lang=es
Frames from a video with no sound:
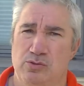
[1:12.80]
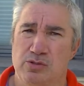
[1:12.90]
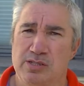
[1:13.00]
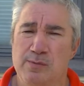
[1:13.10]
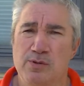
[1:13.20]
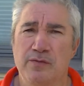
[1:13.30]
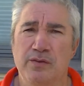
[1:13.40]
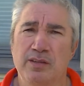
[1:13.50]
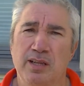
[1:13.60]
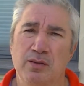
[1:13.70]
nos estamos
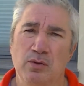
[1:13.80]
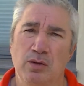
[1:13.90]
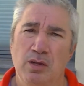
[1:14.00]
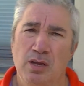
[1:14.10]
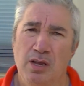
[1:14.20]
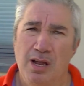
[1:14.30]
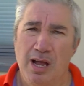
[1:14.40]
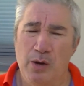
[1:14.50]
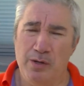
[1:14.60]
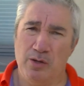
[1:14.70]
enfrentando
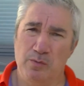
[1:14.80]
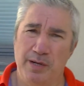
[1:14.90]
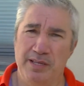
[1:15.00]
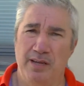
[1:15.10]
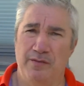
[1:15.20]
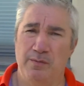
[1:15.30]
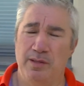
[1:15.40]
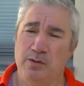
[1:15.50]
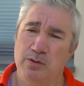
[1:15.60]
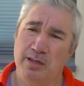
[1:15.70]
a una compañía
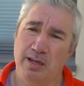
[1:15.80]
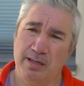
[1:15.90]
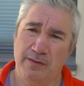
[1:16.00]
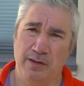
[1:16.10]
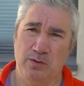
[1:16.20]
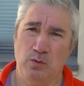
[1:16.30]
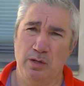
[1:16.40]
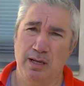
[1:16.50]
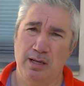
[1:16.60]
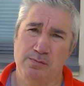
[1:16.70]
farmacéutica que
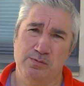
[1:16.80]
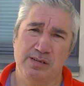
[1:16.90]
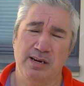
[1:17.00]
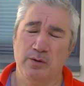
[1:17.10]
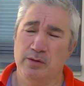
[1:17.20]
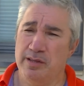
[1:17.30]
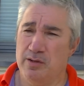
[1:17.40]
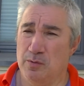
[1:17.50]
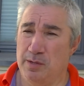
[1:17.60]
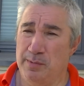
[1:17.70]
factura pues, alrededor de
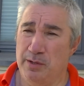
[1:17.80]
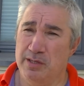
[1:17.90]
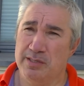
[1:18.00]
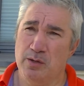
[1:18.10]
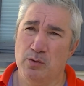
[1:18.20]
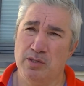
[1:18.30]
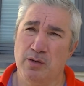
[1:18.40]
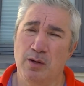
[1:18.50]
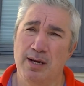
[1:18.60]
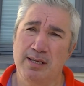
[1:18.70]
5.000 millones de
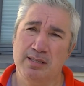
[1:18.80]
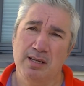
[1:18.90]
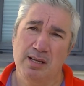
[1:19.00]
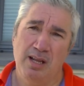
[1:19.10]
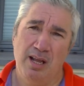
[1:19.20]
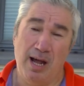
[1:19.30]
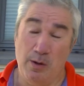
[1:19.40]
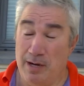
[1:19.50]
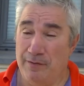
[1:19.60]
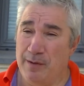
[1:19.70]
euros anuales,
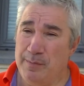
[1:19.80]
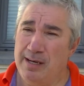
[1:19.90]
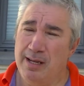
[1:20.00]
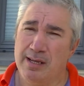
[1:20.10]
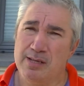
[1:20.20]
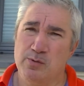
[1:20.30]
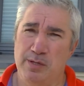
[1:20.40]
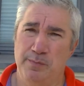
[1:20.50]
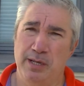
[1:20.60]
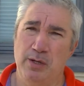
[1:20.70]
a una familia que es
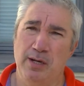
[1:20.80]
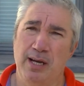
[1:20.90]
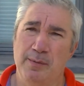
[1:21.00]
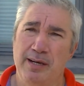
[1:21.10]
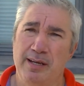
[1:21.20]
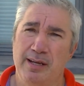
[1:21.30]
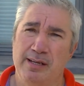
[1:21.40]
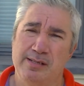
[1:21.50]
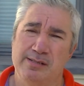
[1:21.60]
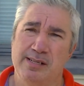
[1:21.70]
un imperio en
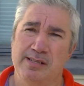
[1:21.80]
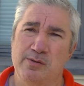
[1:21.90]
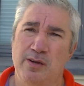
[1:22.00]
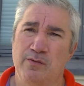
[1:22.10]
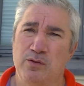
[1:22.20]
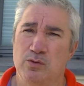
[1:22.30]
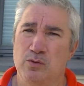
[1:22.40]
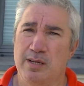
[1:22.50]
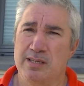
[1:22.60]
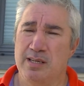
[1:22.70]
Alemania que, tiene una
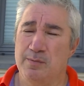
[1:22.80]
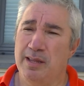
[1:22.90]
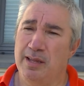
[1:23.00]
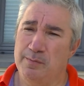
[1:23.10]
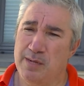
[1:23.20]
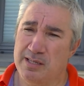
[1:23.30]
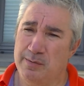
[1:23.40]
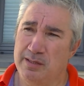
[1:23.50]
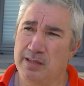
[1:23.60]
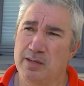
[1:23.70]
fortuna estimada en más
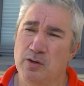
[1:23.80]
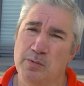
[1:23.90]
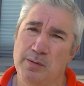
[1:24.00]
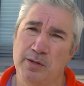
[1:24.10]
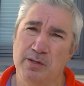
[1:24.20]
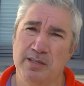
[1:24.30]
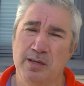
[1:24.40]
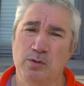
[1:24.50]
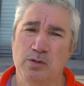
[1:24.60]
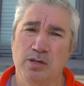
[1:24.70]
de 25.000 millones
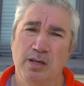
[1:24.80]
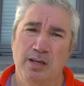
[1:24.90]
de euros.